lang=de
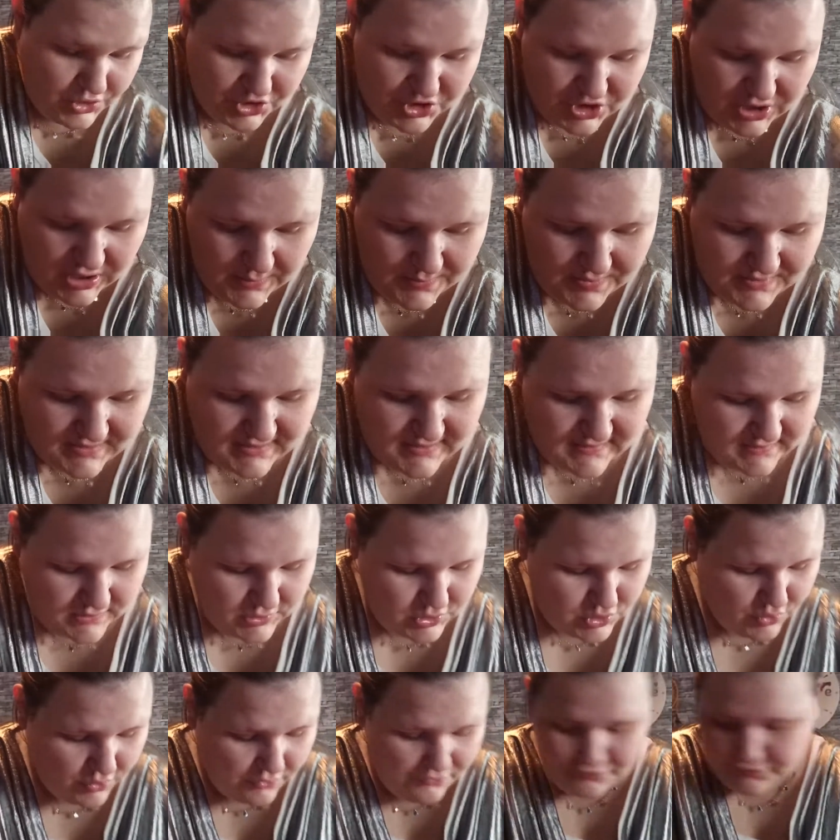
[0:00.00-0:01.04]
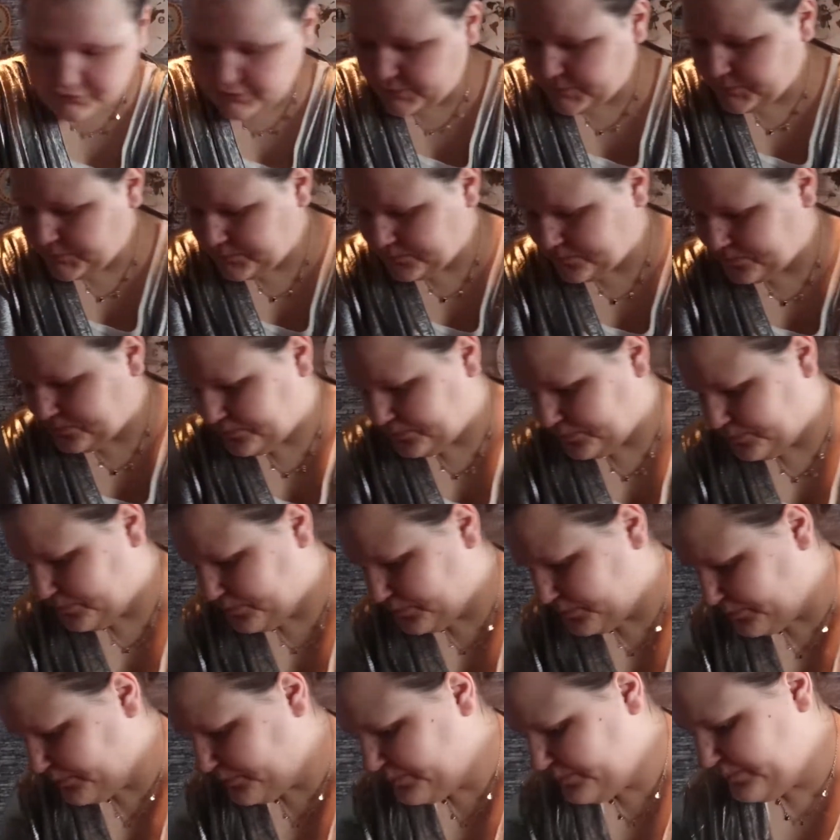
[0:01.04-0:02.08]
Ich liebe diesen Duft.
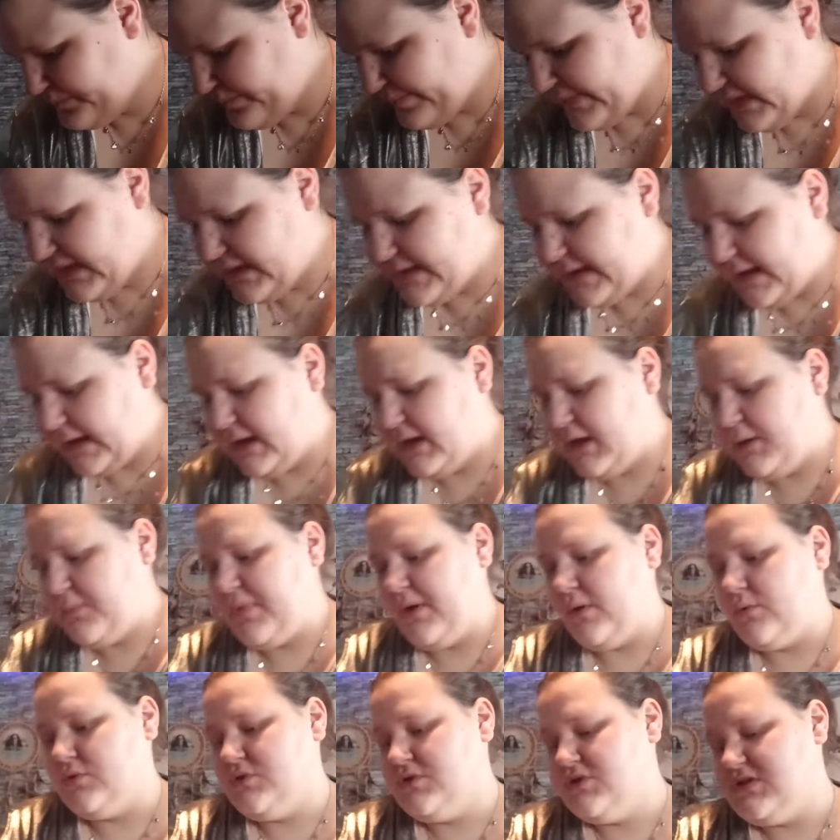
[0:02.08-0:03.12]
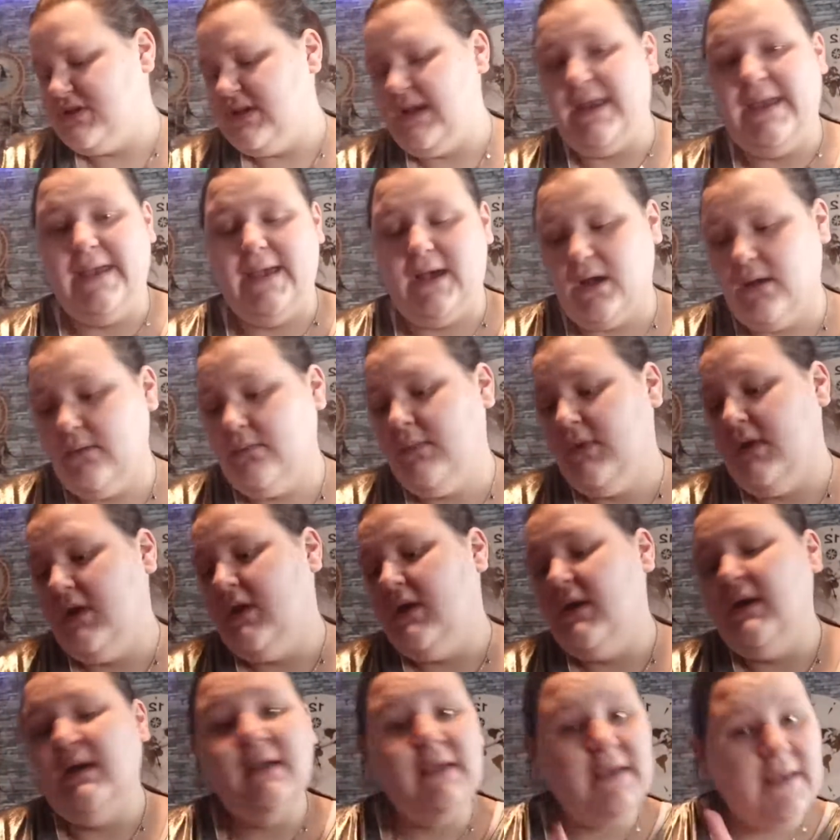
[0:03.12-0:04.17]
Dann ging bei uns leer
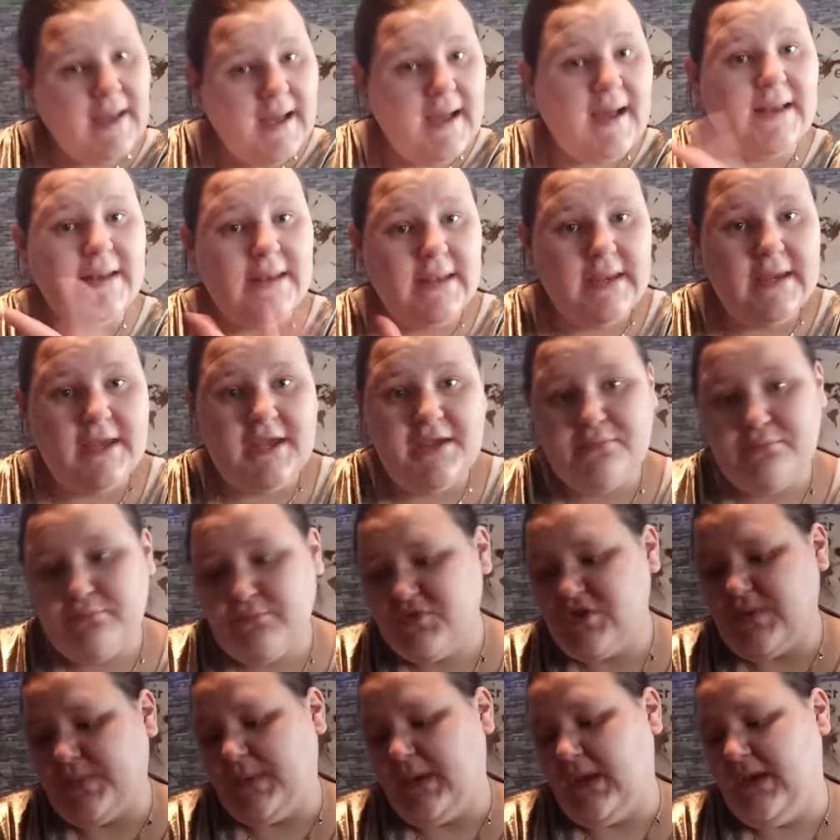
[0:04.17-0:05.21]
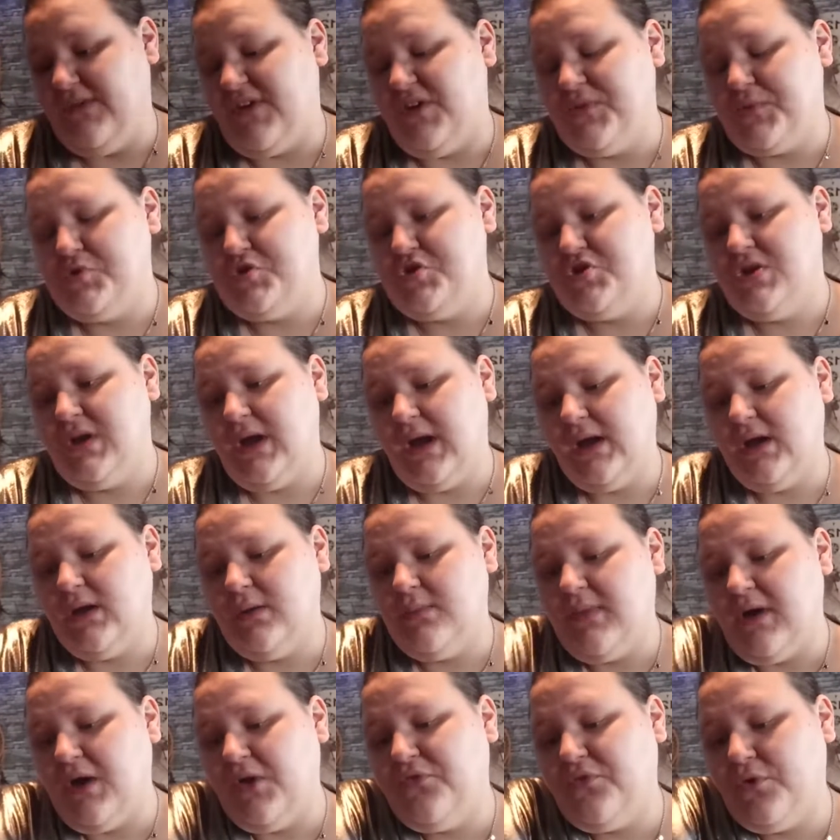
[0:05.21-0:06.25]
gerade eben, ich habe ja die Waschmaschine
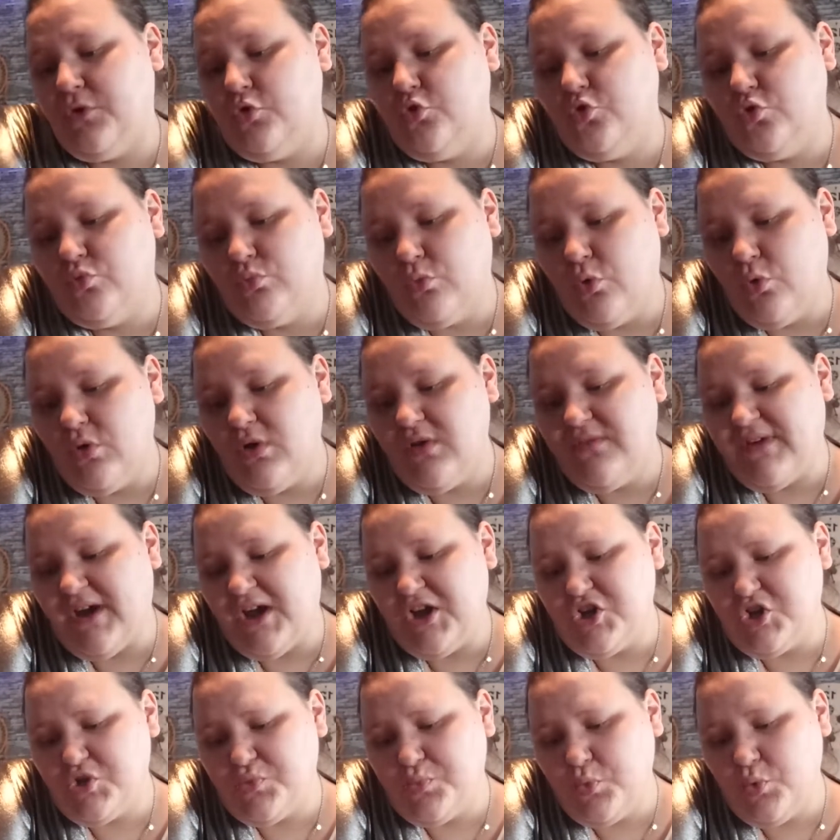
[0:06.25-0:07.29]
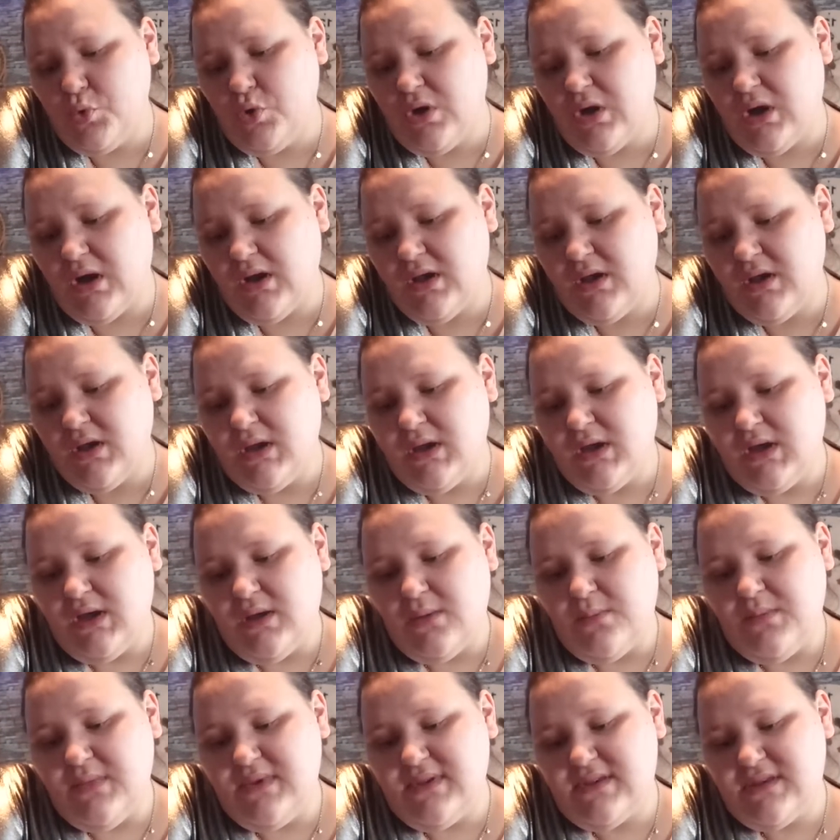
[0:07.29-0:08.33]
angemacht, von Domol Weichspüler
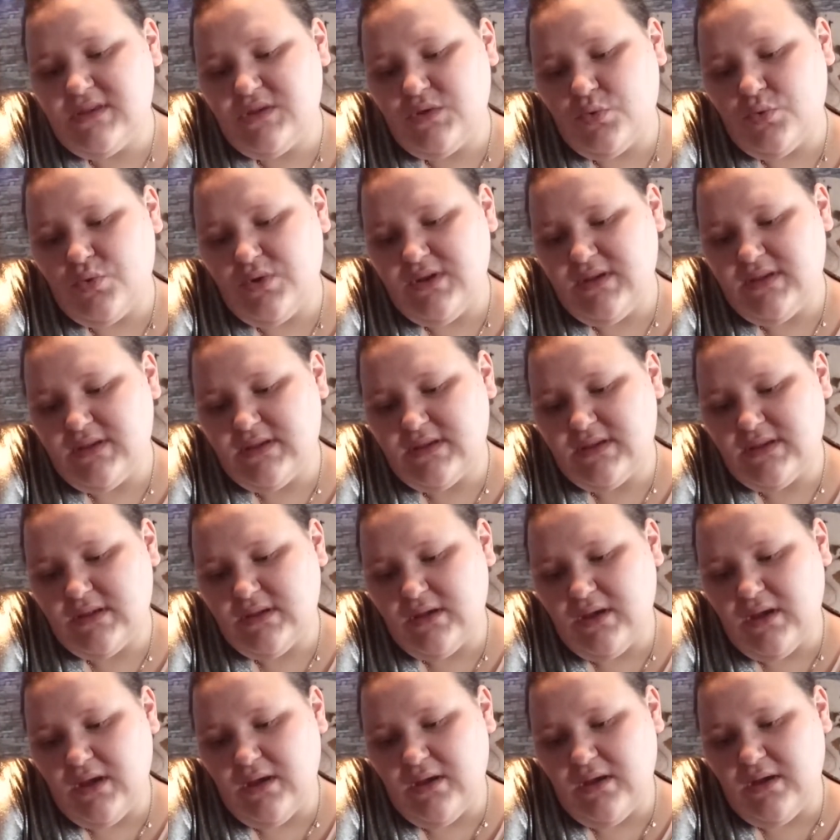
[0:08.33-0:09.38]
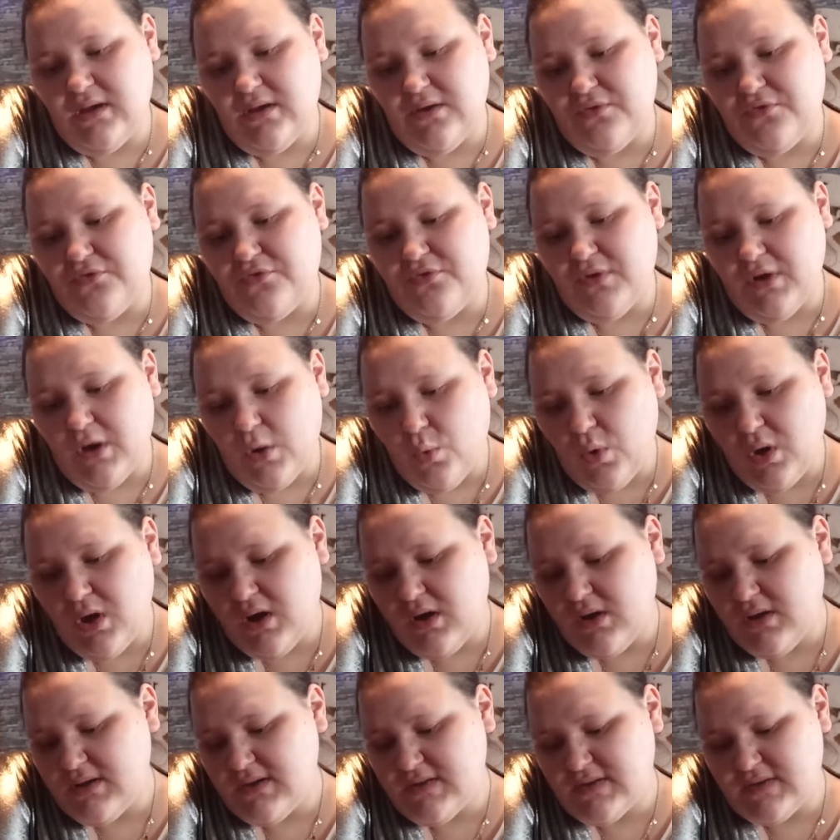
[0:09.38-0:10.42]
Mysteries äh,
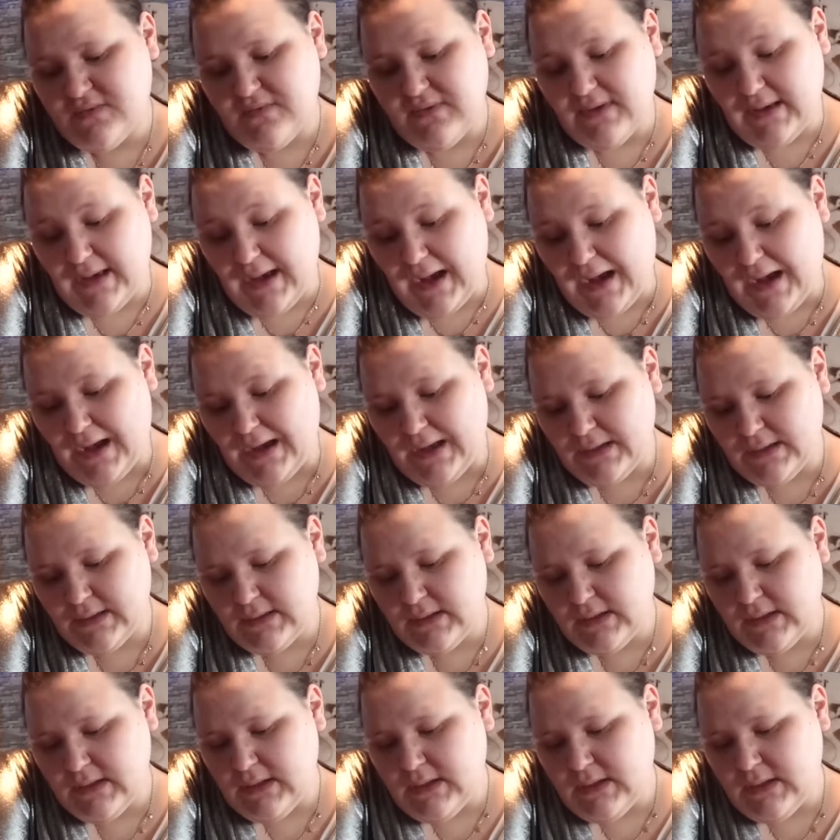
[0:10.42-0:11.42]
Flower, ist vegan.